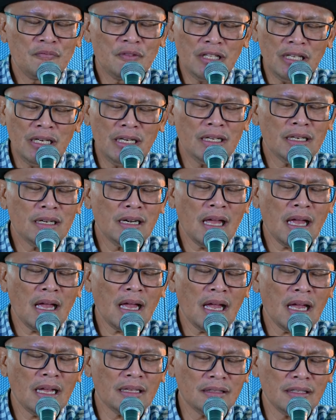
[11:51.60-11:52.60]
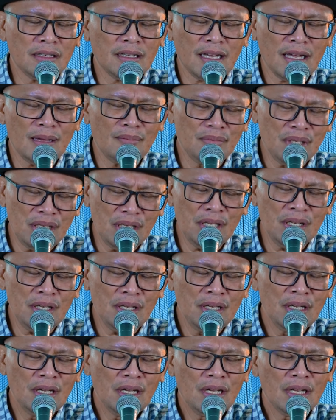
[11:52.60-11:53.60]
tiliklah hati
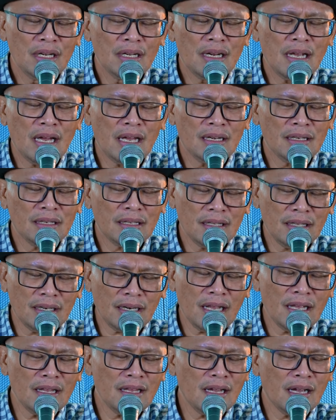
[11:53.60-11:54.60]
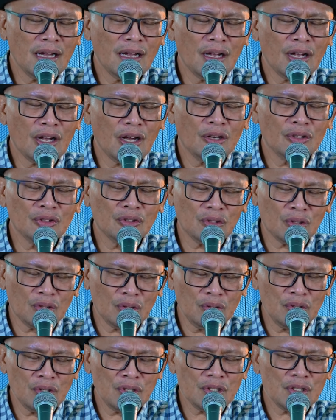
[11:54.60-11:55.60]
kami dan kiranya engkau
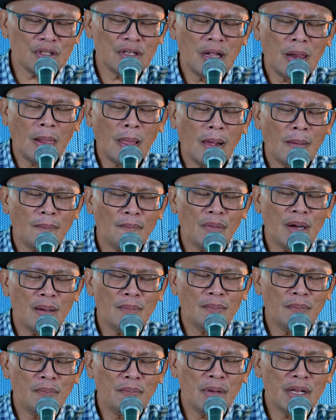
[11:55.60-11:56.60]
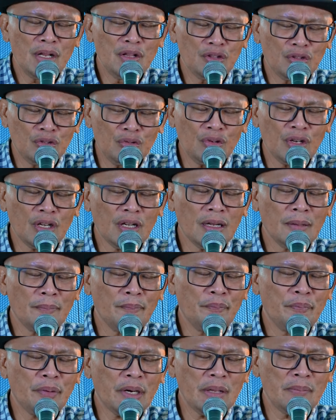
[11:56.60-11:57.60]
terus membentuk
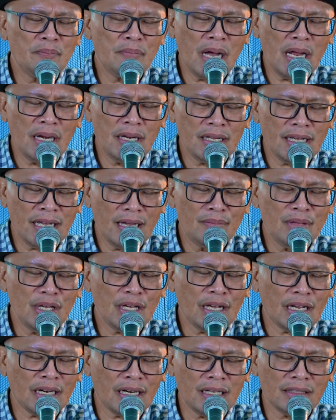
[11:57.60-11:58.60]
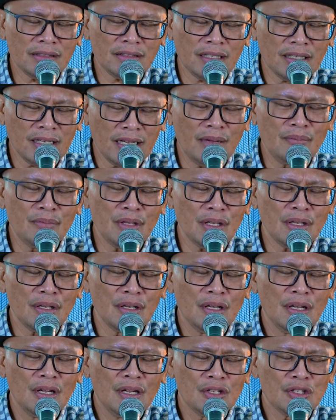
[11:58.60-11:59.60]
pribadi kami, karakter kami,
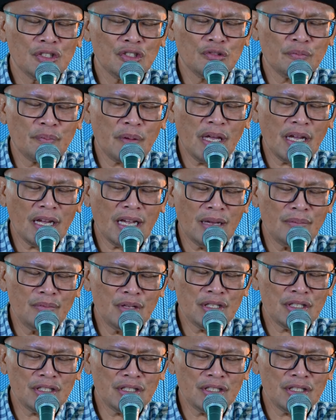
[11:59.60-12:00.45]
supaya kami